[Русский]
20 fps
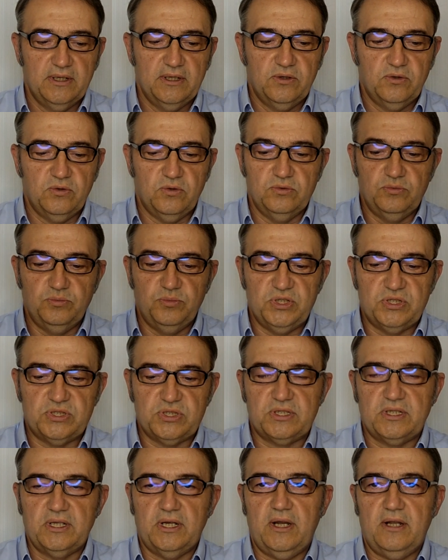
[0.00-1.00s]
он
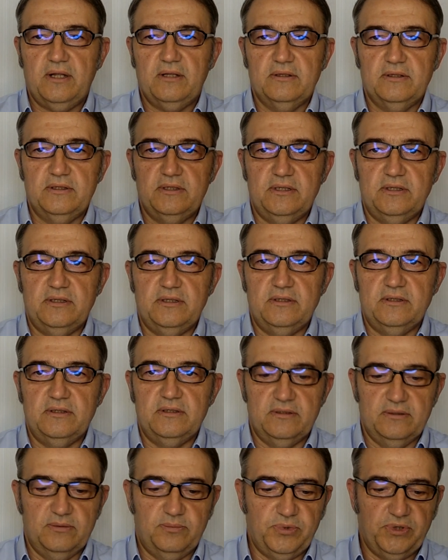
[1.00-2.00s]
мечтал
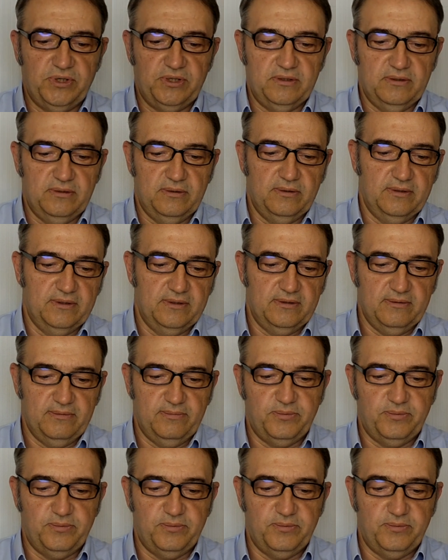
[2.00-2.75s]
и э,